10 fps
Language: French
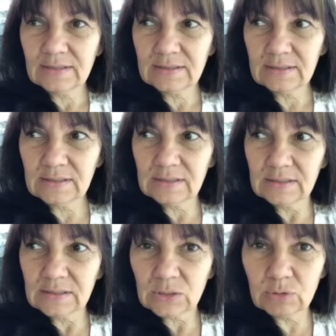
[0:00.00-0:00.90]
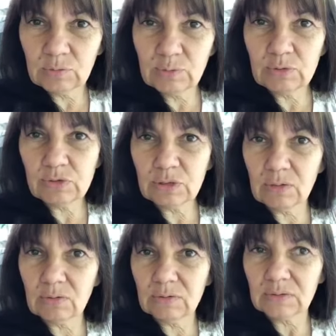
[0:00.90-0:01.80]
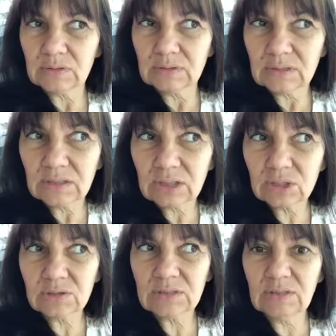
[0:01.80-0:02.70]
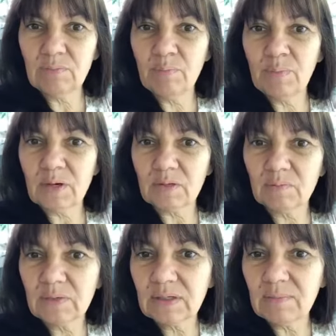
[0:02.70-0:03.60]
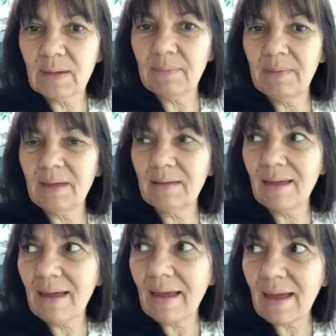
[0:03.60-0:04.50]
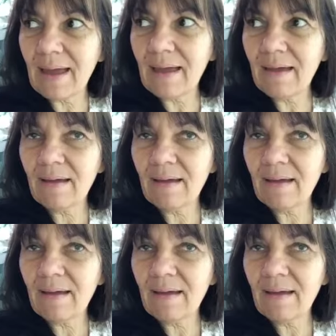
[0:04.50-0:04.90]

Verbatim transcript: C'est une pulsion. C'est quelque chose qui me porte puis qui m'amène à